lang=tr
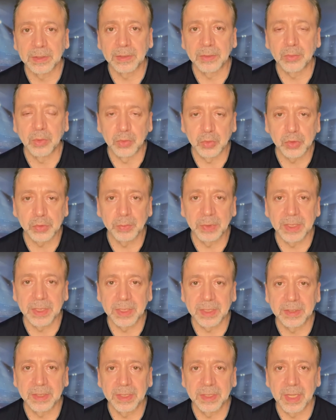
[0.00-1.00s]

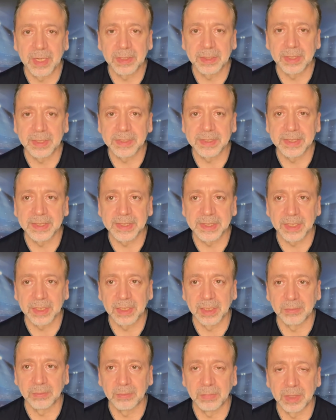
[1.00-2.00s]
konuşmalarından herkes hisse
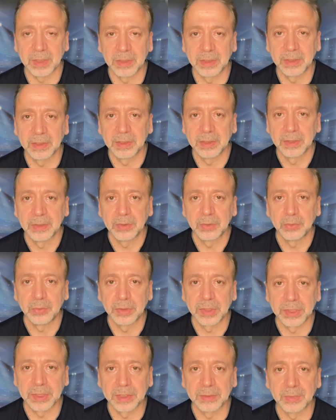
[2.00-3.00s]
kapmalı
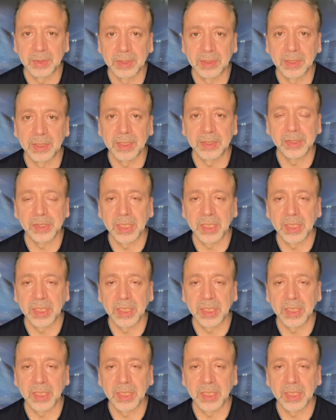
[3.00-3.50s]
yönetiminde,